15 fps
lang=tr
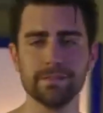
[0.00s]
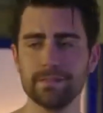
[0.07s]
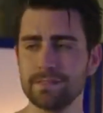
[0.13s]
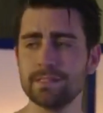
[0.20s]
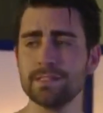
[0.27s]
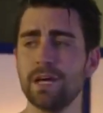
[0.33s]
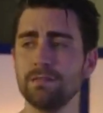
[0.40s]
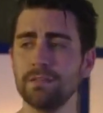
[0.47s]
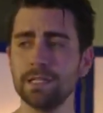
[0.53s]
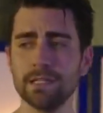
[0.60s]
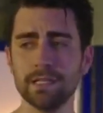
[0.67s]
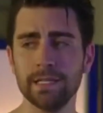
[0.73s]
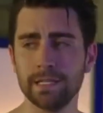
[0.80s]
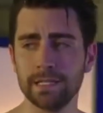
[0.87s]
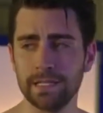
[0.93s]

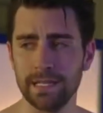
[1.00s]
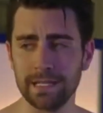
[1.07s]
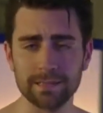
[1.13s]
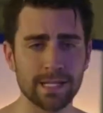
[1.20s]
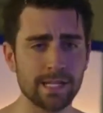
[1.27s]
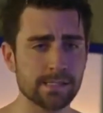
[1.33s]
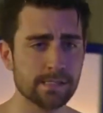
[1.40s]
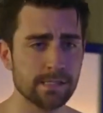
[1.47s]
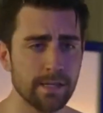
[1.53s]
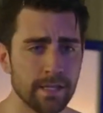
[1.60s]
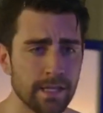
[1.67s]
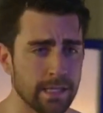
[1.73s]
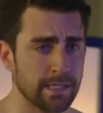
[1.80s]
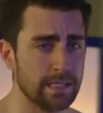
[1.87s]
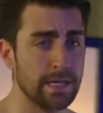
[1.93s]
sınavlarınla ilgilen,
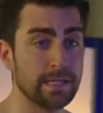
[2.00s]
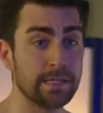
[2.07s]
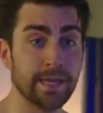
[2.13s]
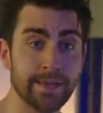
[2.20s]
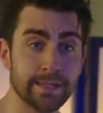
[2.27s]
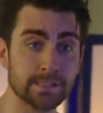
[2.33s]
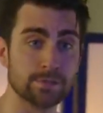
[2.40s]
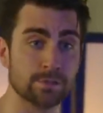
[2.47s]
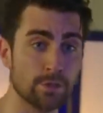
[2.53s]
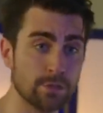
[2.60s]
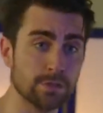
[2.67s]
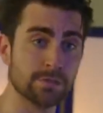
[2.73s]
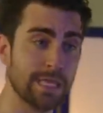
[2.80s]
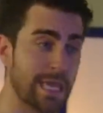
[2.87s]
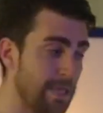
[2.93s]
derslerinle ilgilen. Gez,
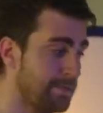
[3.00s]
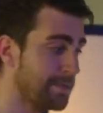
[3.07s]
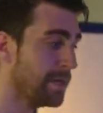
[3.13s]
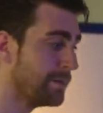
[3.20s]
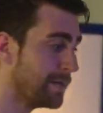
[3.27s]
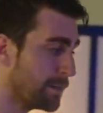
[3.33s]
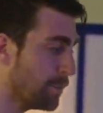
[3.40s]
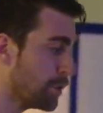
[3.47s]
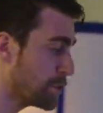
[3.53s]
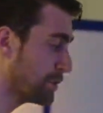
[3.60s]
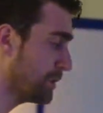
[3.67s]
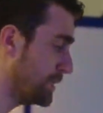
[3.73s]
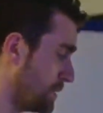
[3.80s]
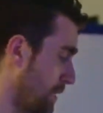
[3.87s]
toz, keyfine bak. Boş ver